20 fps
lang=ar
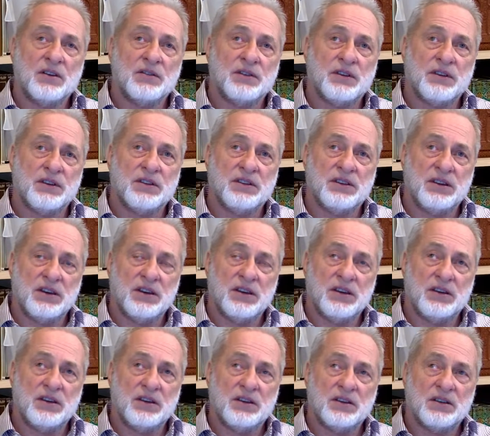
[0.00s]
في
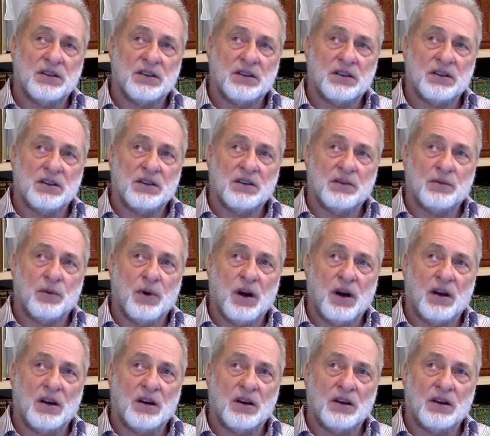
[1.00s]
الدين
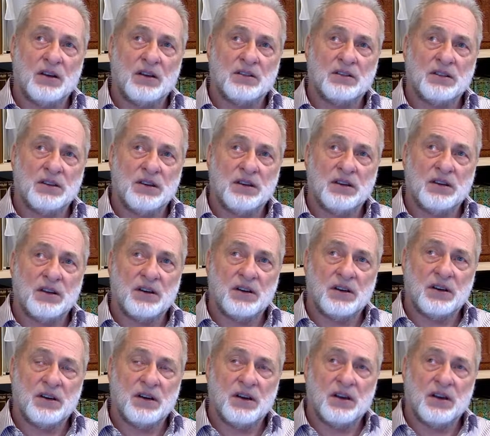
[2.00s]
والذين